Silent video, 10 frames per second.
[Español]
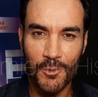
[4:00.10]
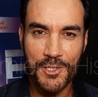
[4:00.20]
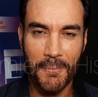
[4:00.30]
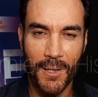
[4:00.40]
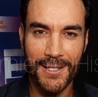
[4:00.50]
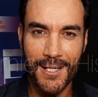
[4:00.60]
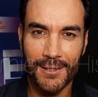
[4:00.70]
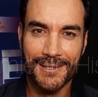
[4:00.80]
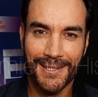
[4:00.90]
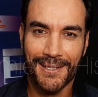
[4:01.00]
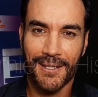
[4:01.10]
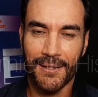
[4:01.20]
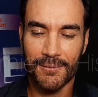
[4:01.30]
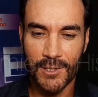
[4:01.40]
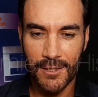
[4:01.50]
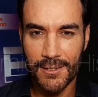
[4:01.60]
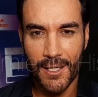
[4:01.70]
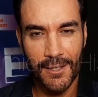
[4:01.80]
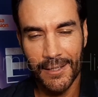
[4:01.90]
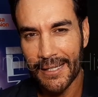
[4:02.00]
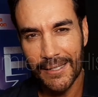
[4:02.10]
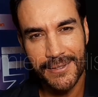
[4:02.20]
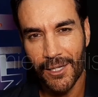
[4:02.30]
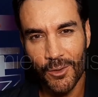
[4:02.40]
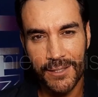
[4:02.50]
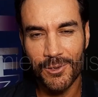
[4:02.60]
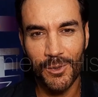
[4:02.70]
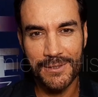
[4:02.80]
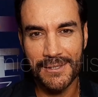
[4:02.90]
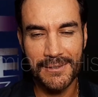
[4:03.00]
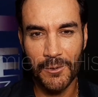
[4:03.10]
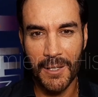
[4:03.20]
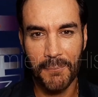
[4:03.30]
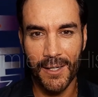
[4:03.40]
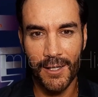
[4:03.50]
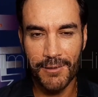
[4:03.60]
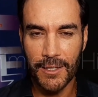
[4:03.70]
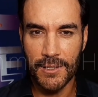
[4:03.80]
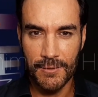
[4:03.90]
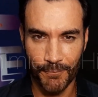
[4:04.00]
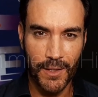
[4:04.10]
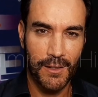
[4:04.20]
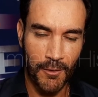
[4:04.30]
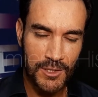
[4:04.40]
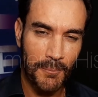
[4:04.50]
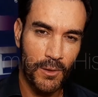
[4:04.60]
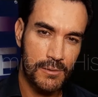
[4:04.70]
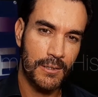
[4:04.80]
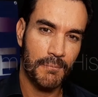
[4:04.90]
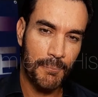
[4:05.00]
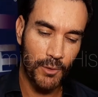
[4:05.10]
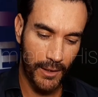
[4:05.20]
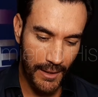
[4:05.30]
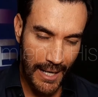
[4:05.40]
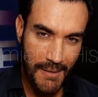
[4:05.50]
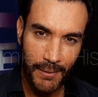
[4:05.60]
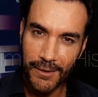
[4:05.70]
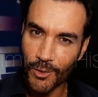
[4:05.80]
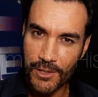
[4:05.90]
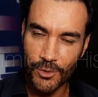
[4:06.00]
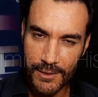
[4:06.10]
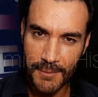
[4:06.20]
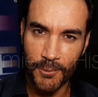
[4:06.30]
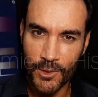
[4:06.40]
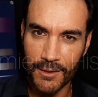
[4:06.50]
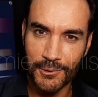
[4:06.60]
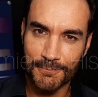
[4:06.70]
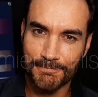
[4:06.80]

Dulce María, eh, una niña encantadora en todo el sentido de la palabra y le vamos a poner, a poner el alma, el corazón a este proyecto.